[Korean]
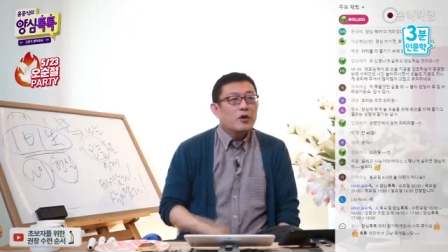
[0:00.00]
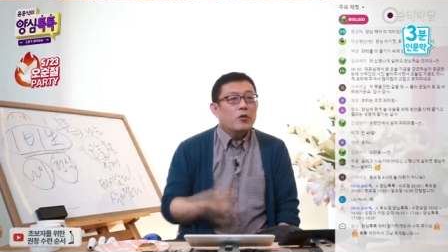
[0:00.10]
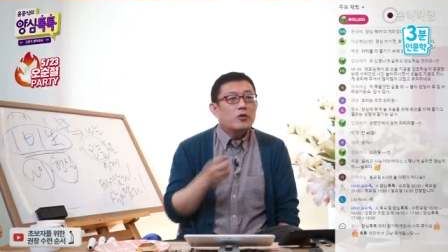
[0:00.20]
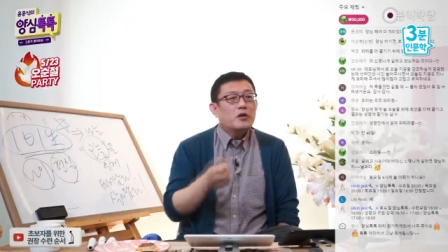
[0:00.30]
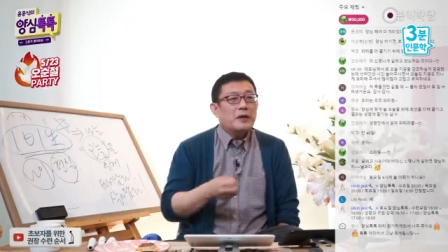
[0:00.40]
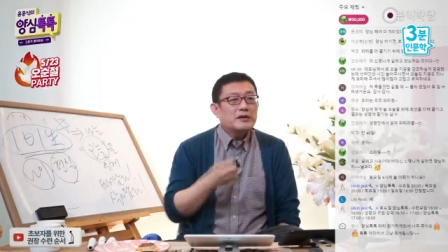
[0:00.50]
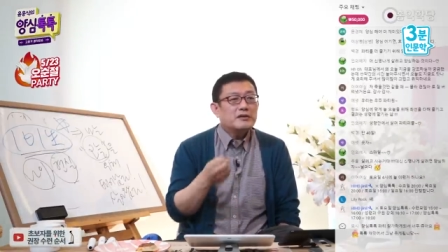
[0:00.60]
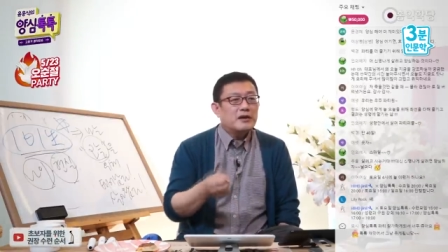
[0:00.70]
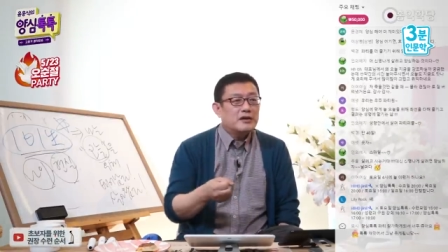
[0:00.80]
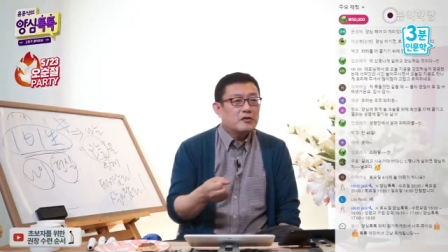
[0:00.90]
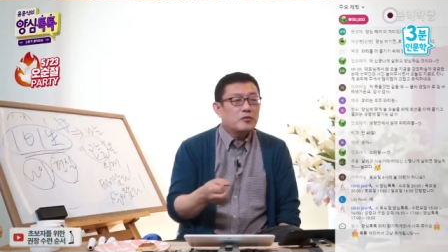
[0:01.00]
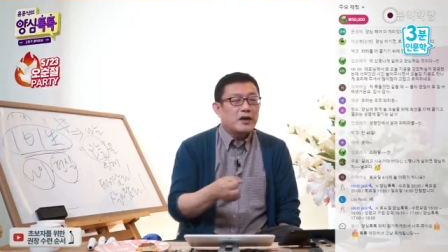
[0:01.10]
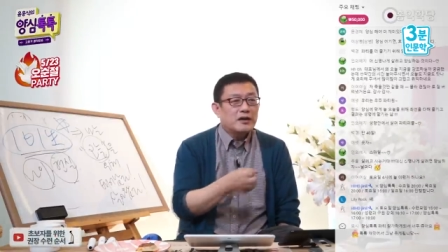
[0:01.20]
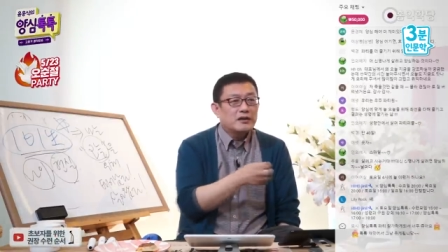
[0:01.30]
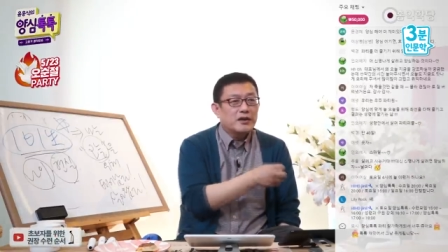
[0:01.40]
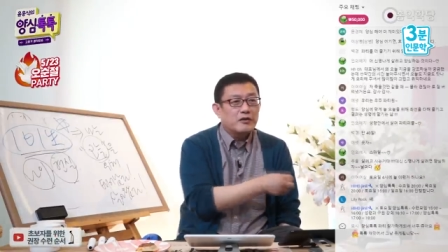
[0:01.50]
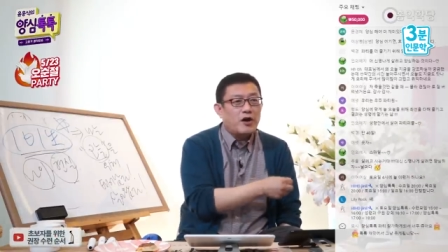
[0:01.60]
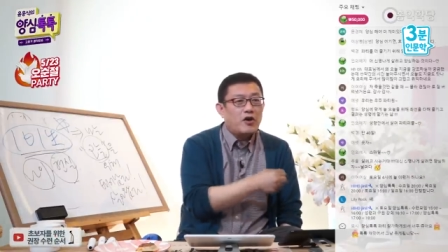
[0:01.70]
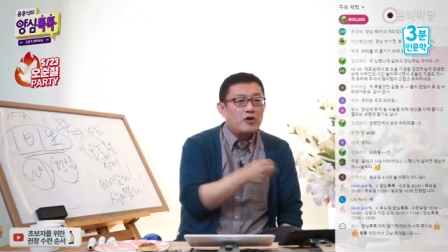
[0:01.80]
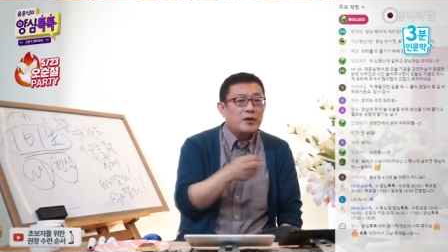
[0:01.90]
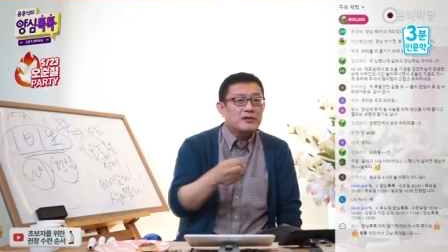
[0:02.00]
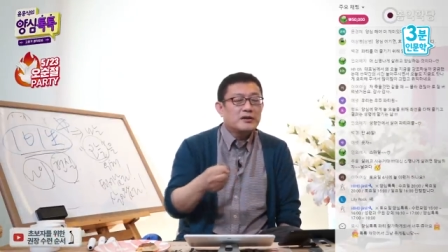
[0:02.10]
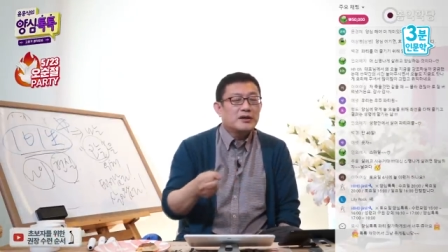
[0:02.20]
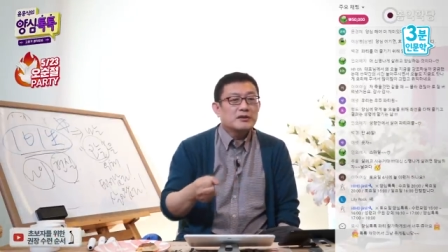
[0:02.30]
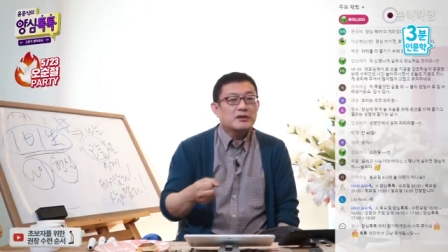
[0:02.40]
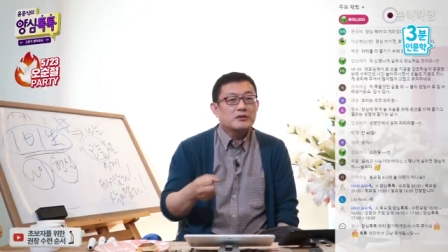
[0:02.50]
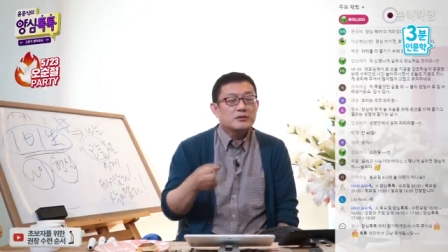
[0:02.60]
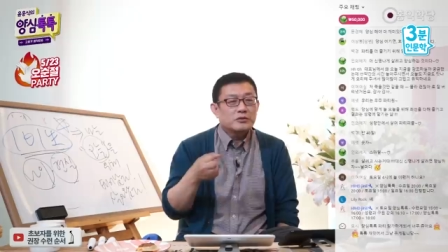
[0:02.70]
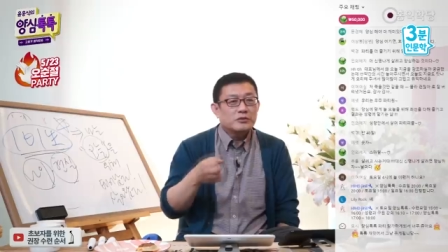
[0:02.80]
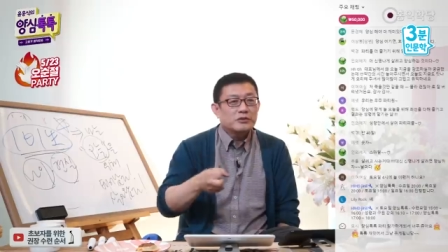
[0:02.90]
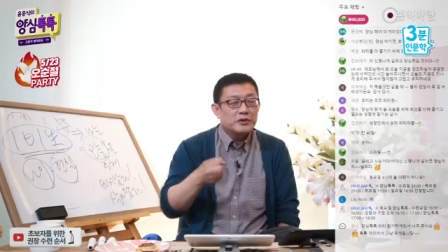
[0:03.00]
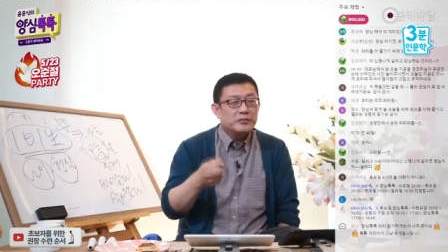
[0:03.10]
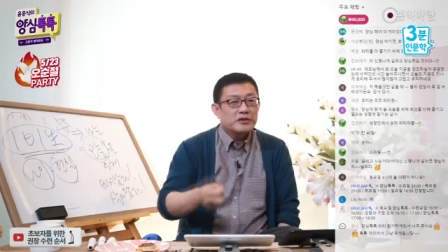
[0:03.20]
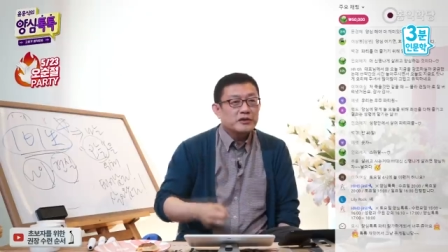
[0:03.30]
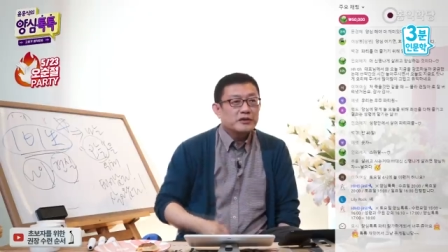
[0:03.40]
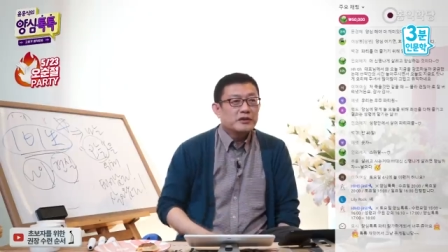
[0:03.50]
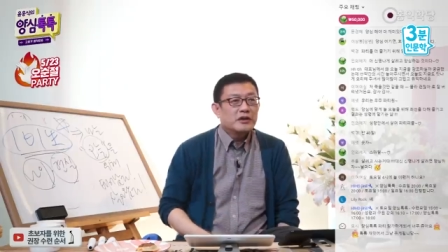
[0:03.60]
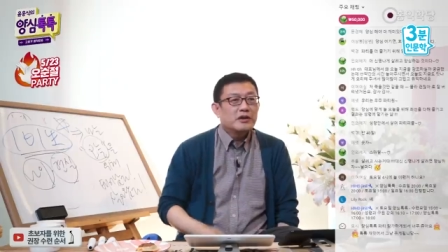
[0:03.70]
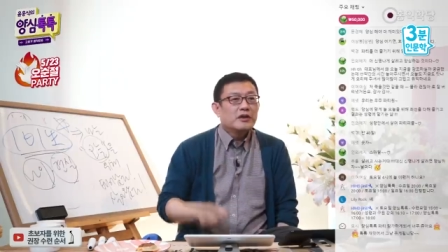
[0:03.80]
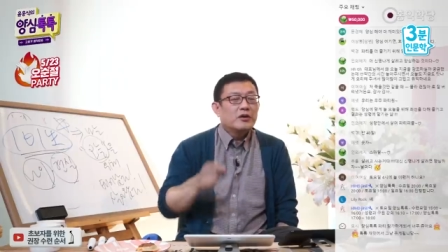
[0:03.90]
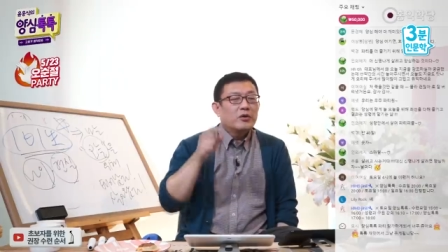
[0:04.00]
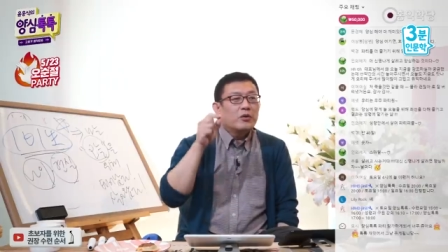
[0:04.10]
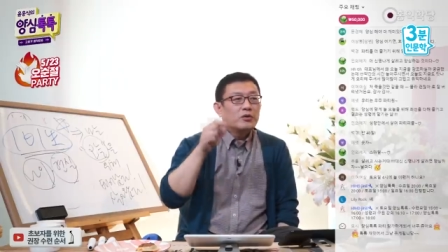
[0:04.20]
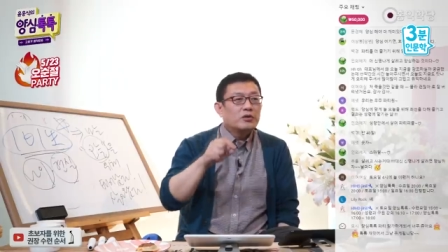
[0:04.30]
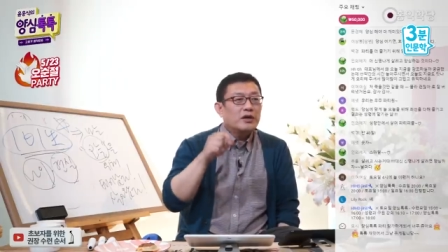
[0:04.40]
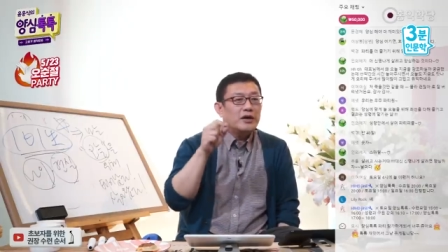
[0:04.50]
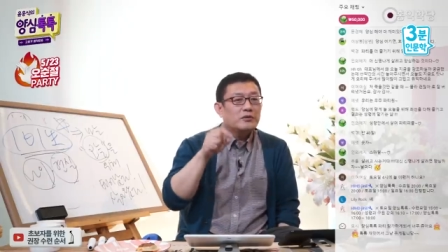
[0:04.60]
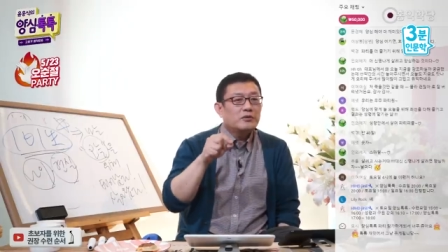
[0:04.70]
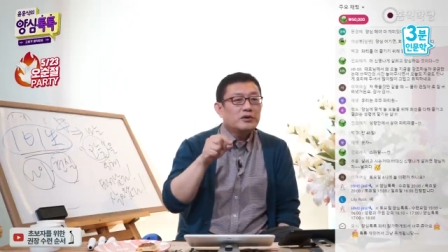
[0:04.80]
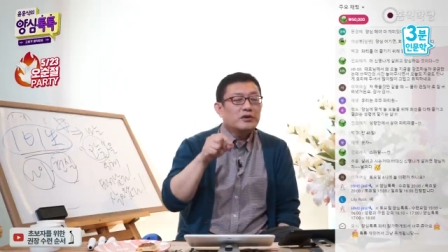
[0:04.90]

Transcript: 오늘 반성할 일도 많은데 과거 반성하느라고 또 힘들어요. 오늘 하루